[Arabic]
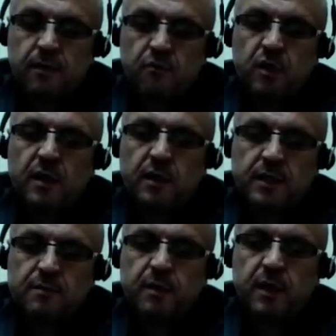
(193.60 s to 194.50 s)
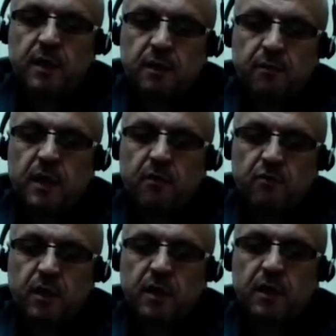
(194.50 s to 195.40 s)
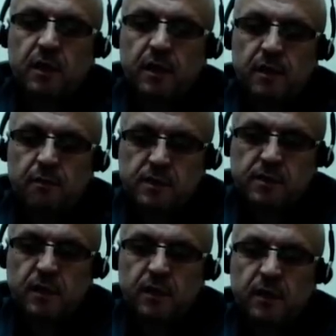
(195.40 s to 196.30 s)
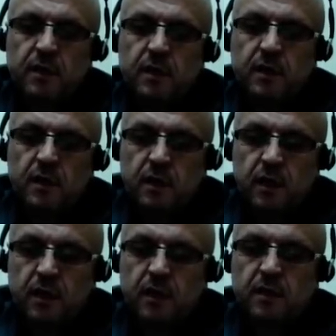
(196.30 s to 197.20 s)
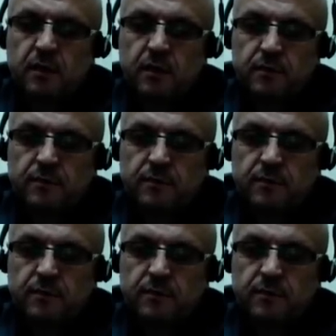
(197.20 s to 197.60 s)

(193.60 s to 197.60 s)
آمل أن يسمح لي بالعودة إلى منزلي الآن